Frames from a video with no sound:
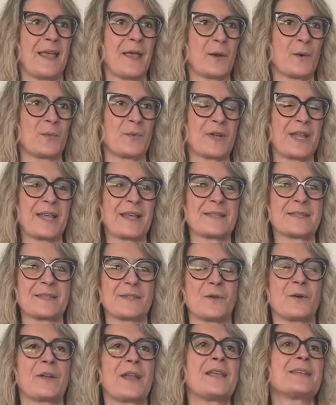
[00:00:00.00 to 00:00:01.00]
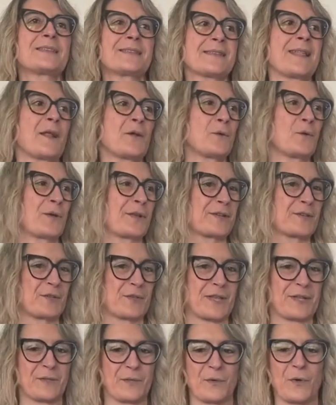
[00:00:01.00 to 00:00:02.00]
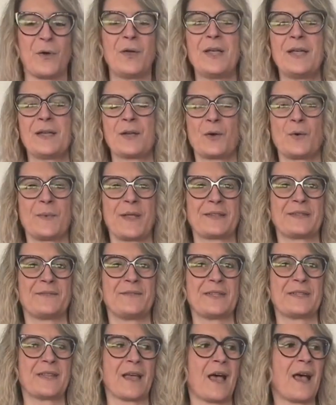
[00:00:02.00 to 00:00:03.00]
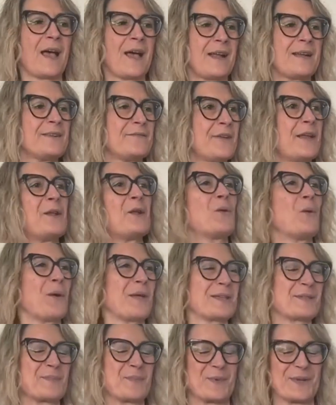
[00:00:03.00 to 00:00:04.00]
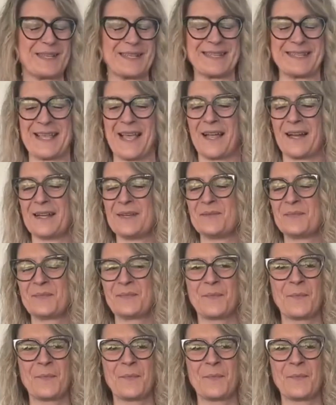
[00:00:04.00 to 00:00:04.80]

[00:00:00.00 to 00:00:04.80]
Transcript: e comunicazione stanno crescendo come attività a livello esponenziale.